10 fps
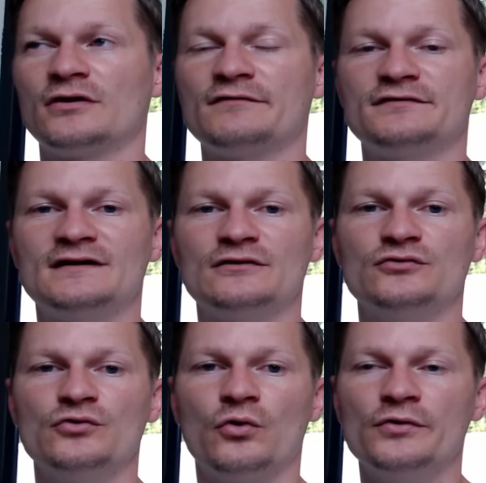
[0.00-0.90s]
la finale de
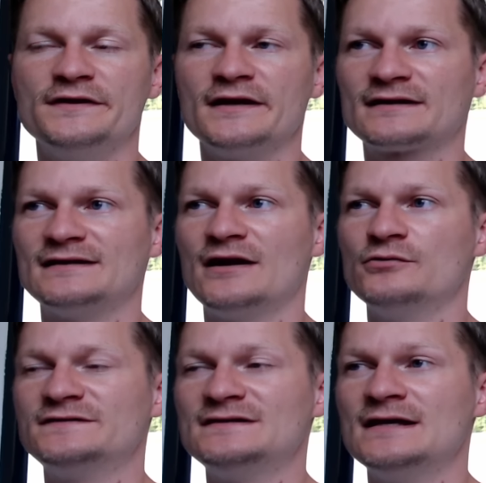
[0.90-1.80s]
l'Euro hier qu'il a
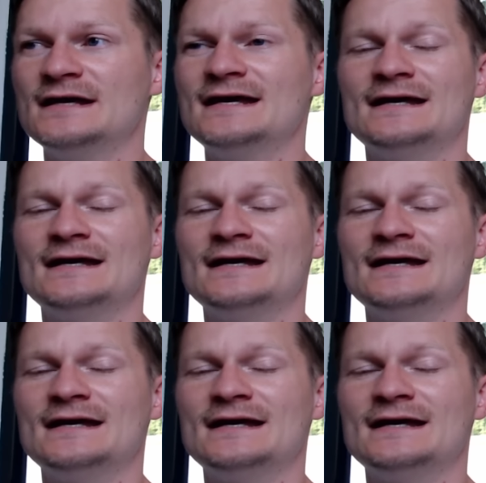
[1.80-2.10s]
aussi